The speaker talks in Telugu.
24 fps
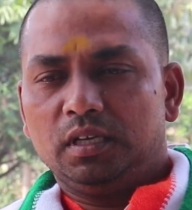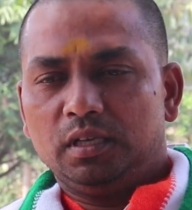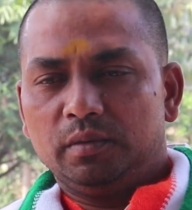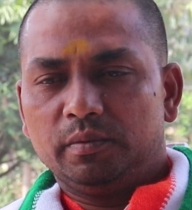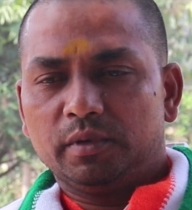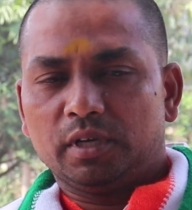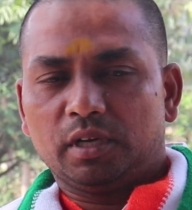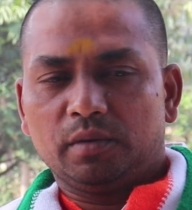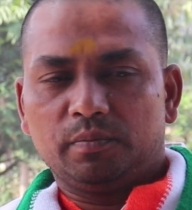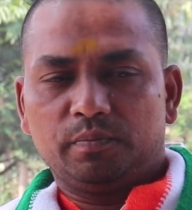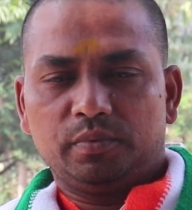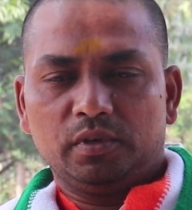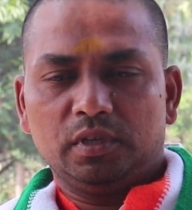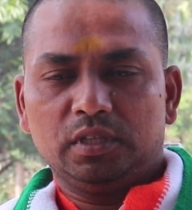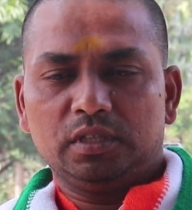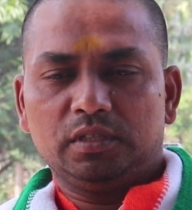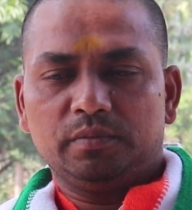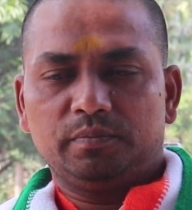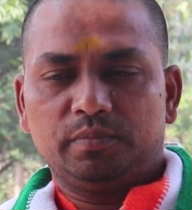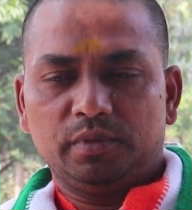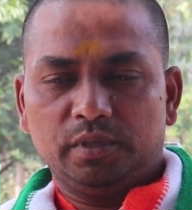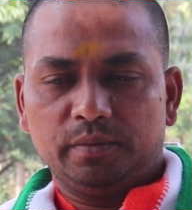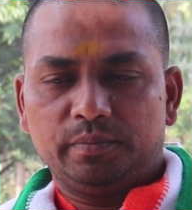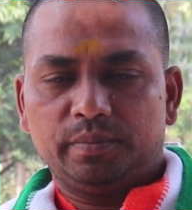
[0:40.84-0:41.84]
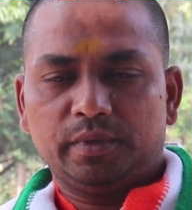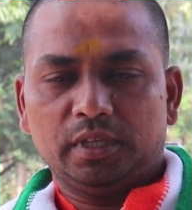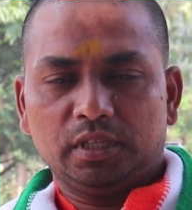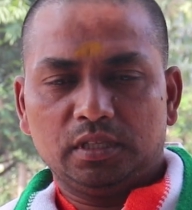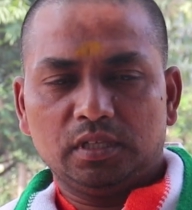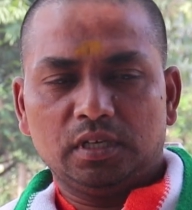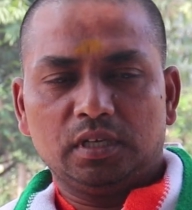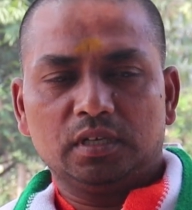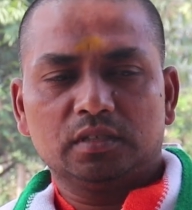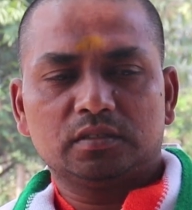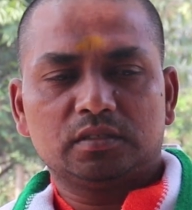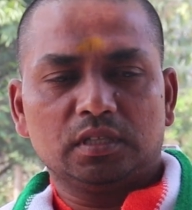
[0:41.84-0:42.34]
ఈమెకి ఇప్పుడైతే ఇప్పుడు
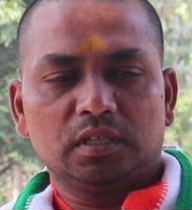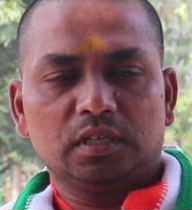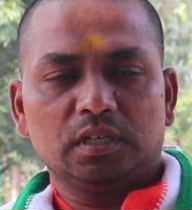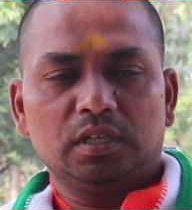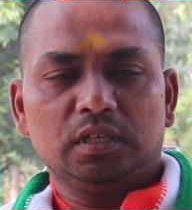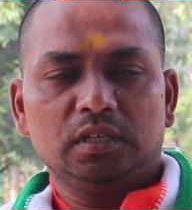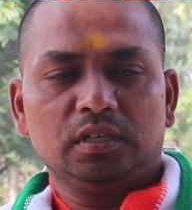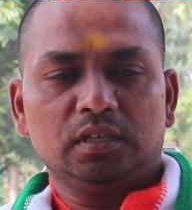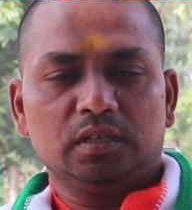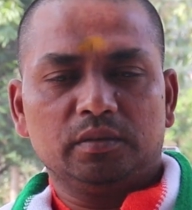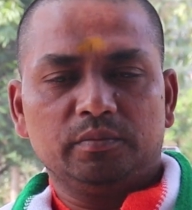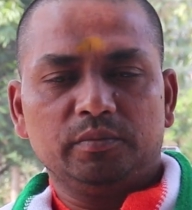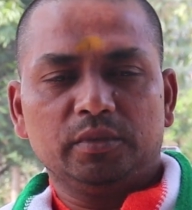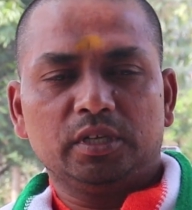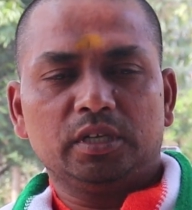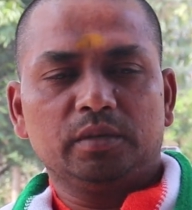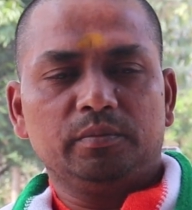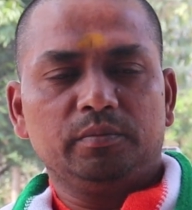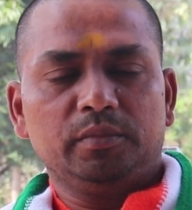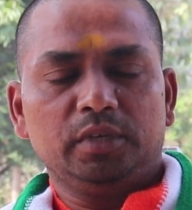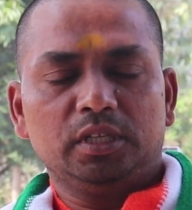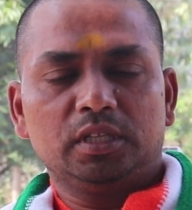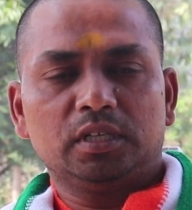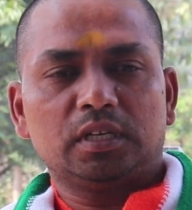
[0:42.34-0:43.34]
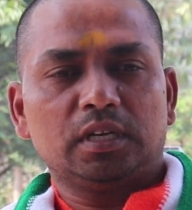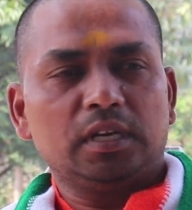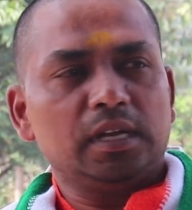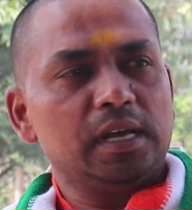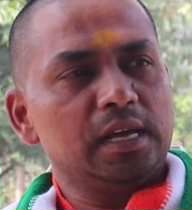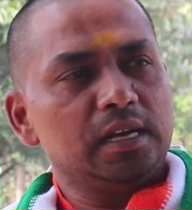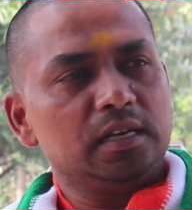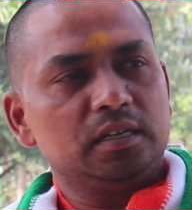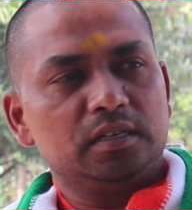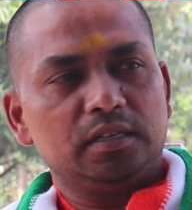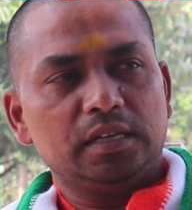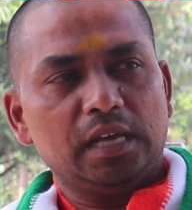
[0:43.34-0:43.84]
ఇప్పుడైతే నడుస్తుంది కానీ ఇక మీకు మీద
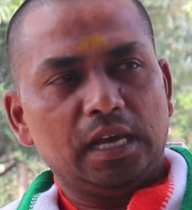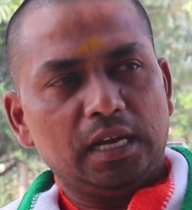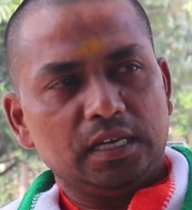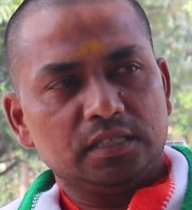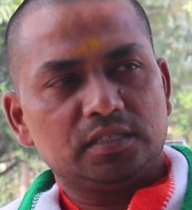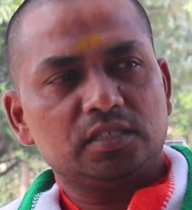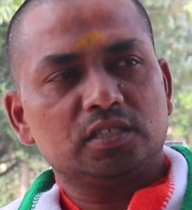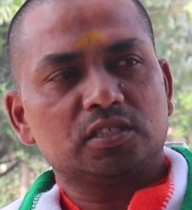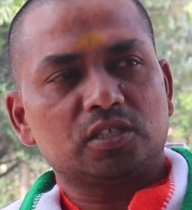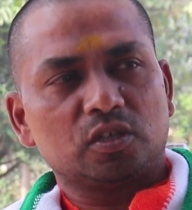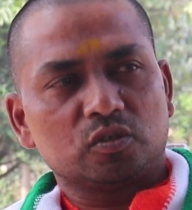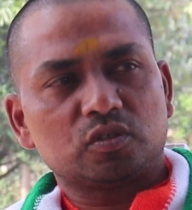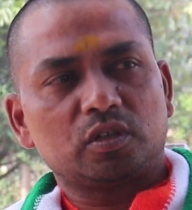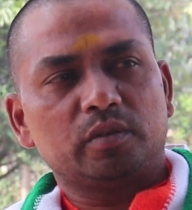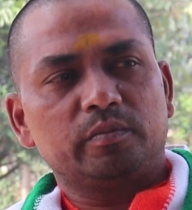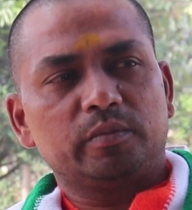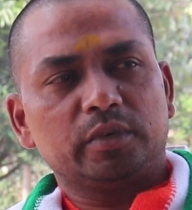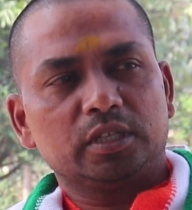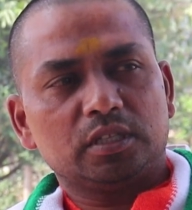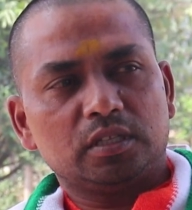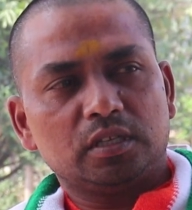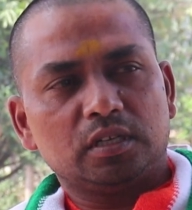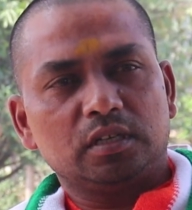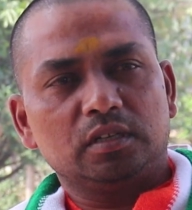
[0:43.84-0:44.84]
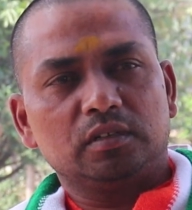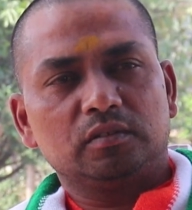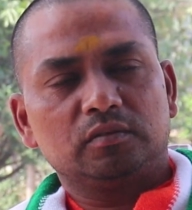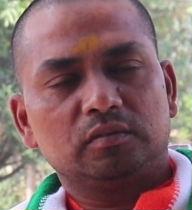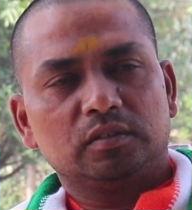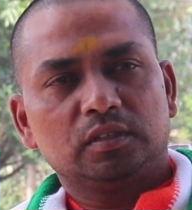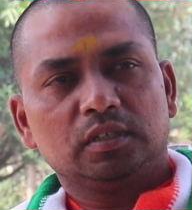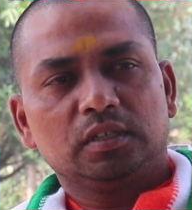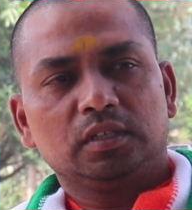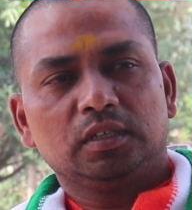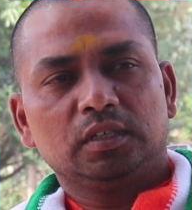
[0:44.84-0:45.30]
డయాలి డయాలసిస్ అవసరం పడుతుంది అన్నారు